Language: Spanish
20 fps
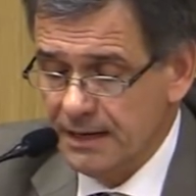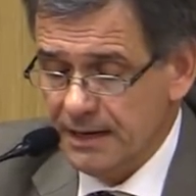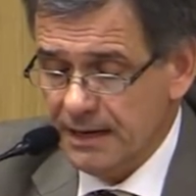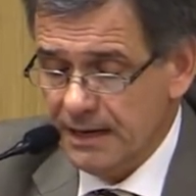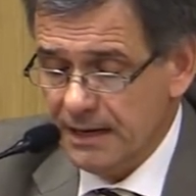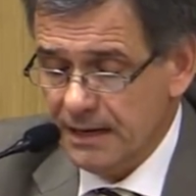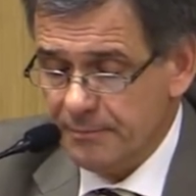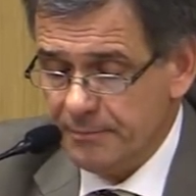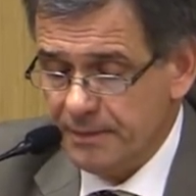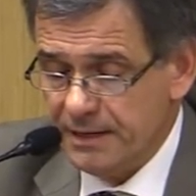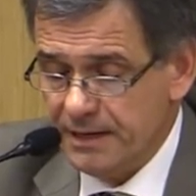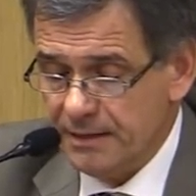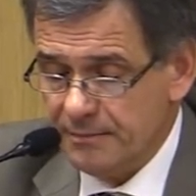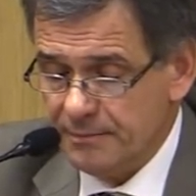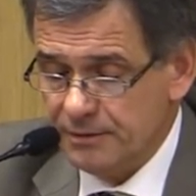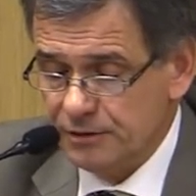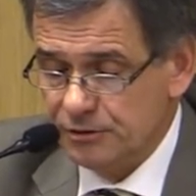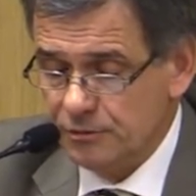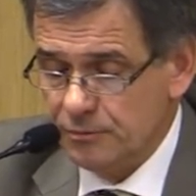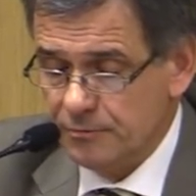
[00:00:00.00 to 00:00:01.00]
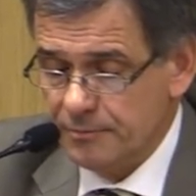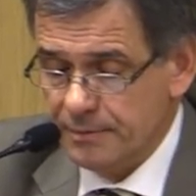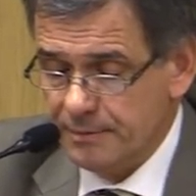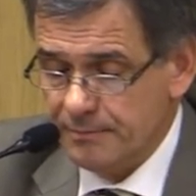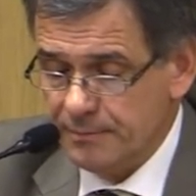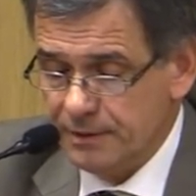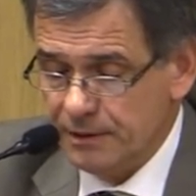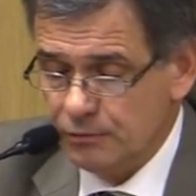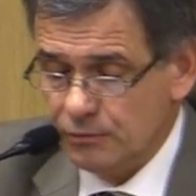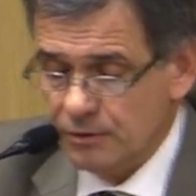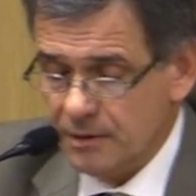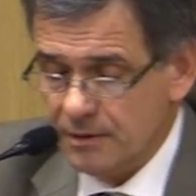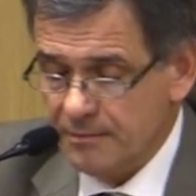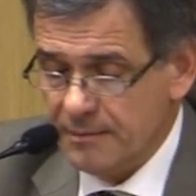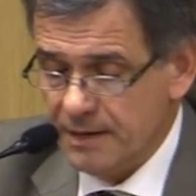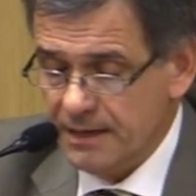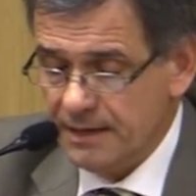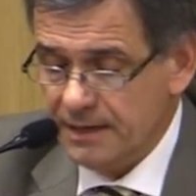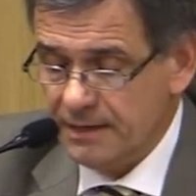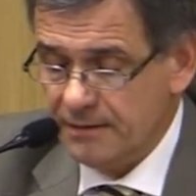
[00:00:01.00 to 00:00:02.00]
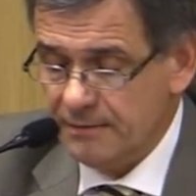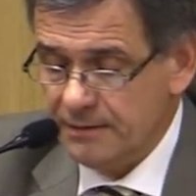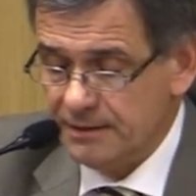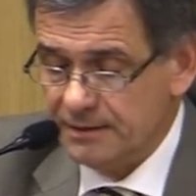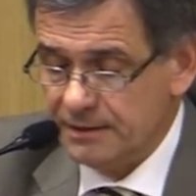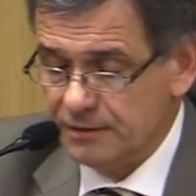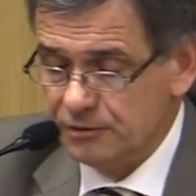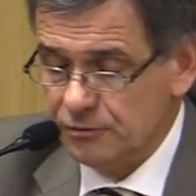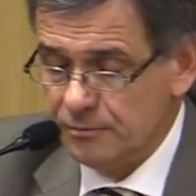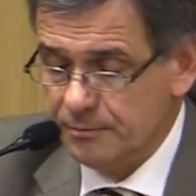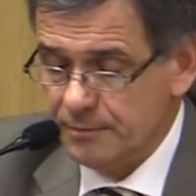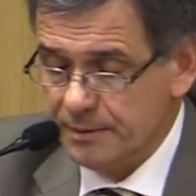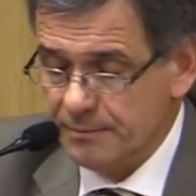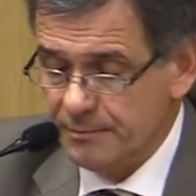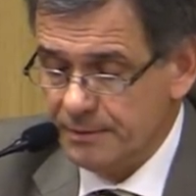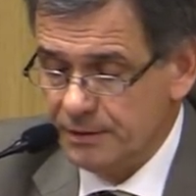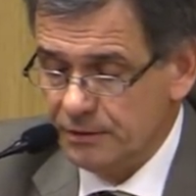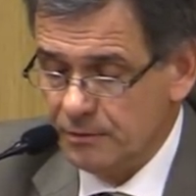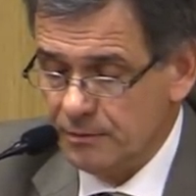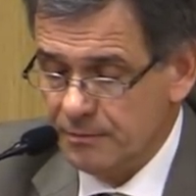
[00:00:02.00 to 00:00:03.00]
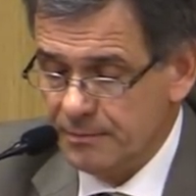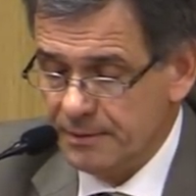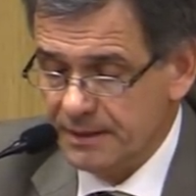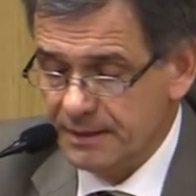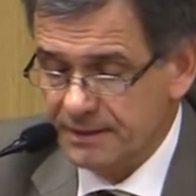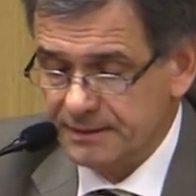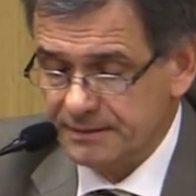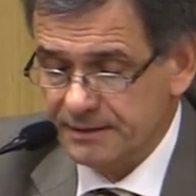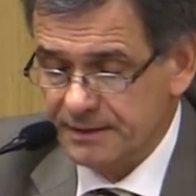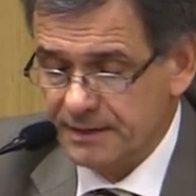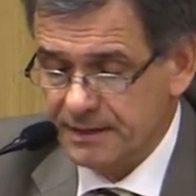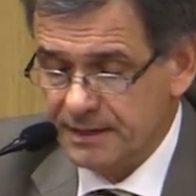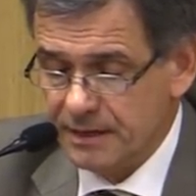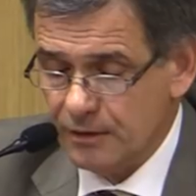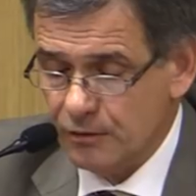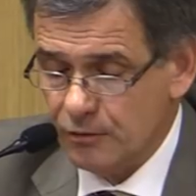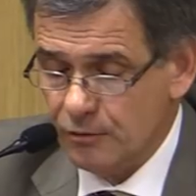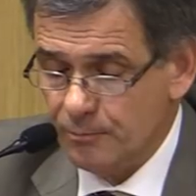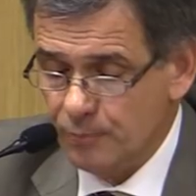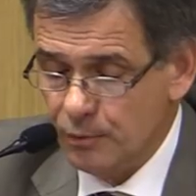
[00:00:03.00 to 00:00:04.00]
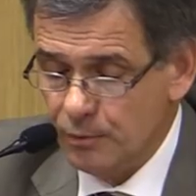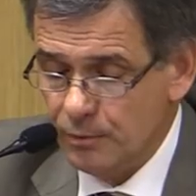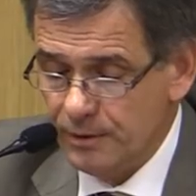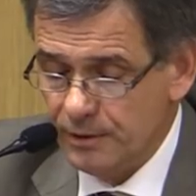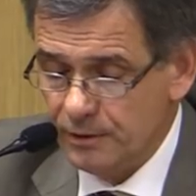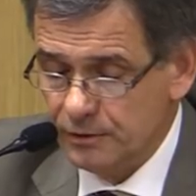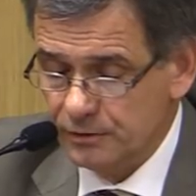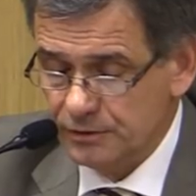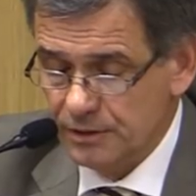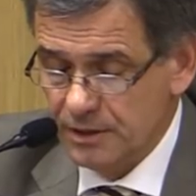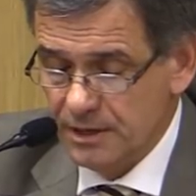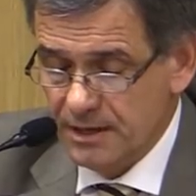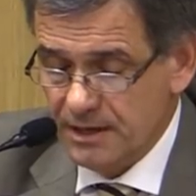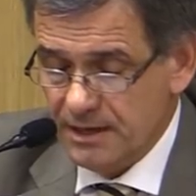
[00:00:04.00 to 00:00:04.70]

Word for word: a la pena de prisión perpetua más inhabilitación perpetua para ejercer cargos públicos,